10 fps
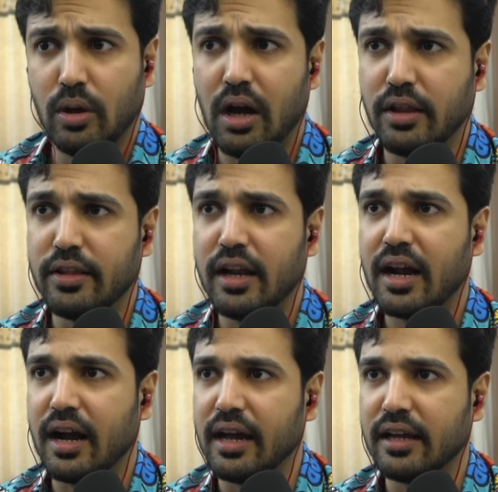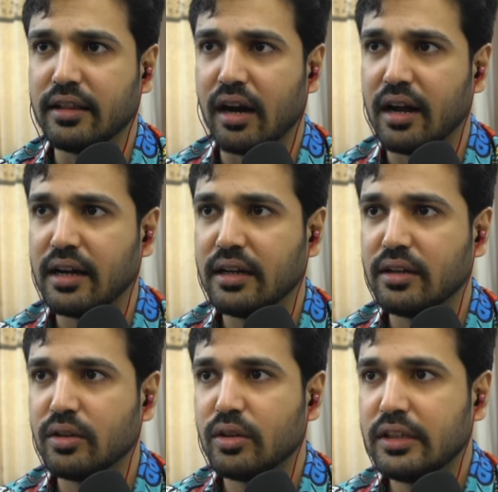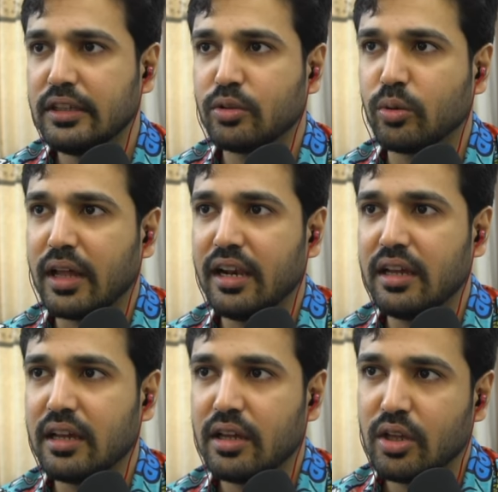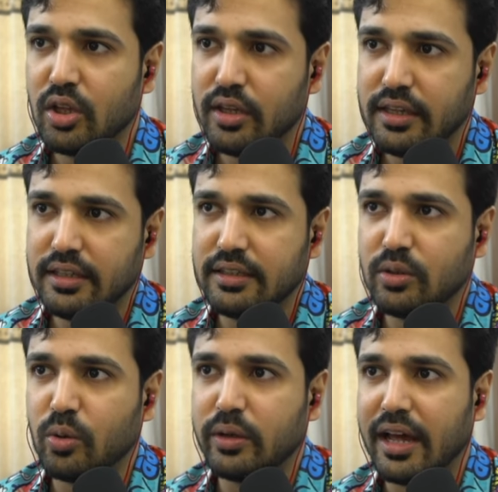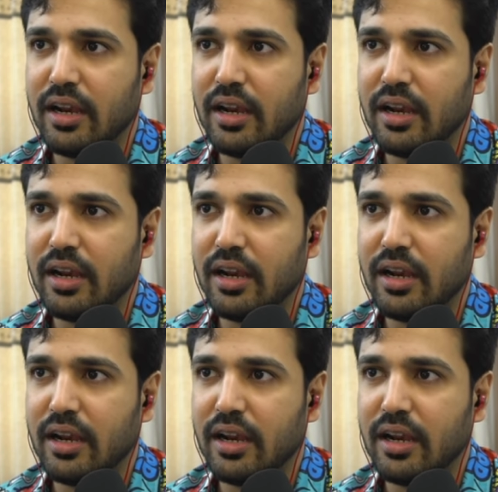या अंधेरा कहाँ है इतना इसको उठा ले इसको उठा